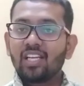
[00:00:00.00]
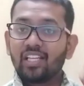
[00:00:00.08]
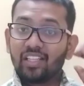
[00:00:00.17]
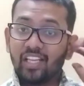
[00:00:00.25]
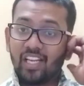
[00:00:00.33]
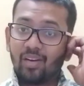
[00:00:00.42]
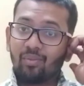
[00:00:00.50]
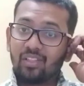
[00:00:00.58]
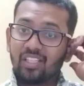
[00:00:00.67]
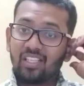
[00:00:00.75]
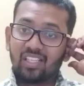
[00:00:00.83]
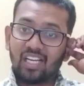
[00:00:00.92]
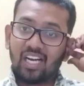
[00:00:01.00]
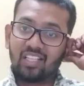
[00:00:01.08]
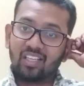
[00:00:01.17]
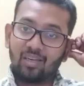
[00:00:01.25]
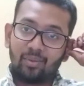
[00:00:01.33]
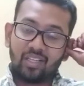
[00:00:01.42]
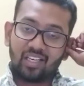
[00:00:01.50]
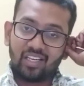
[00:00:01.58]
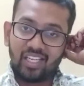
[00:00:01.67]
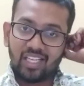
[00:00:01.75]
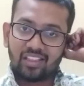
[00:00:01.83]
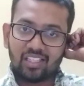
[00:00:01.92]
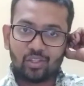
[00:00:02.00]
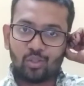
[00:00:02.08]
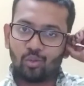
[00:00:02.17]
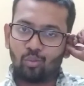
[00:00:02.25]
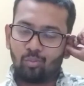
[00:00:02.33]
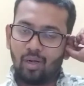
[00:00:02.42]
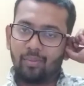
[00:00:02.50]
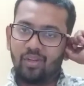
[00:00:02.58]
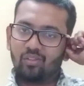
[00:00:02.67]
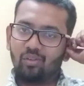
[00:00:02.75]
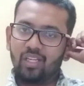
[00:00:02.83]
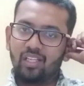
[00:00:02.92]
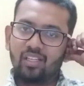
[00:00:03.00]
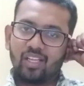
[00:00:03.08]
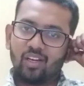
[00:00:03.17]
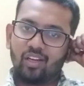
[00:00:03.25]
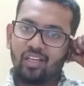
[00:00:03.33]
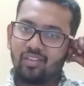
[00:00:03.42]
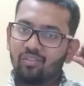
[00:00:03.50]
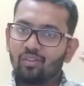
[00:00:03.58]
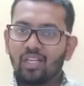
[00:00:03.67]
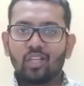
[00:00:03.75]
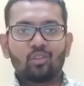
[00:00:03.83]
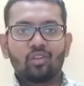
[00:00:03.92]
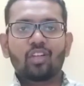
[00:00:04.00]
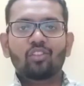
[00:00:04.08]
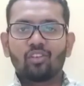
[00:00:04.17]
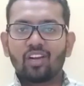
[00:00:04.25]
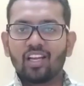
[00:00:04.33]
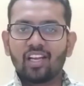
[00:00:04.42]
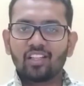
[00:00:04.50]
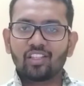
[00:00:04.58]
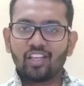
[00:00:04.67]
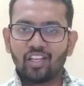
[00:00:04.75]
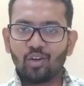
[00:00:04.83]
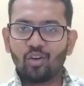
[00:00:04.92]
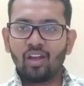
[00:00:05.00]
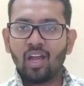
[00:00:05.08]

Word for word: இந்த ஈரம் வந்து காதல் அப்படிங்கிற நீரை தந்துரும் அப்படின்னு சொல்லி ஹீரோயின் நாசுக்கா சொல்றாங்க அதுக்கு ஹீரோ